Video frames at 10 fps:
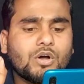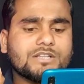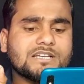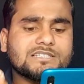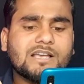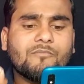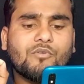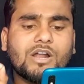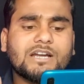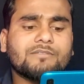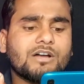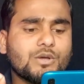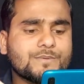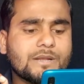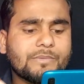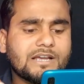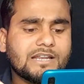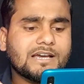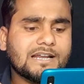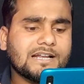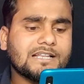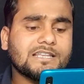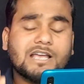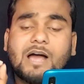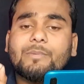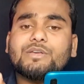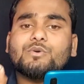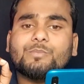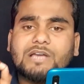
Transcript: और जैसे आप वॉलेट वाले ऑप्शन पे क्लिक करेंगे तो यहाँ पे यू